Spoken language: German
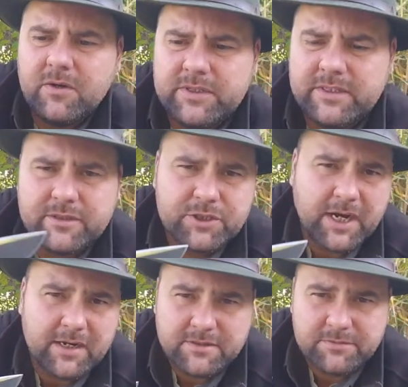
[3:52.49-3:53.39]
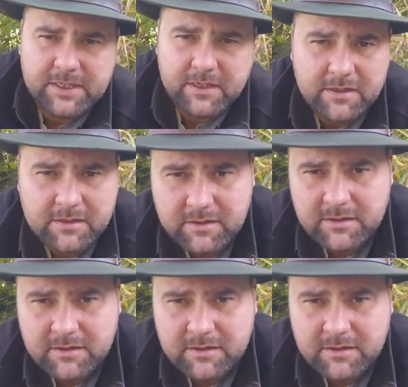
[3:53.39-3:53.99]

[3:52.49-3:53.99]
Und dieser Stahl ist wirklich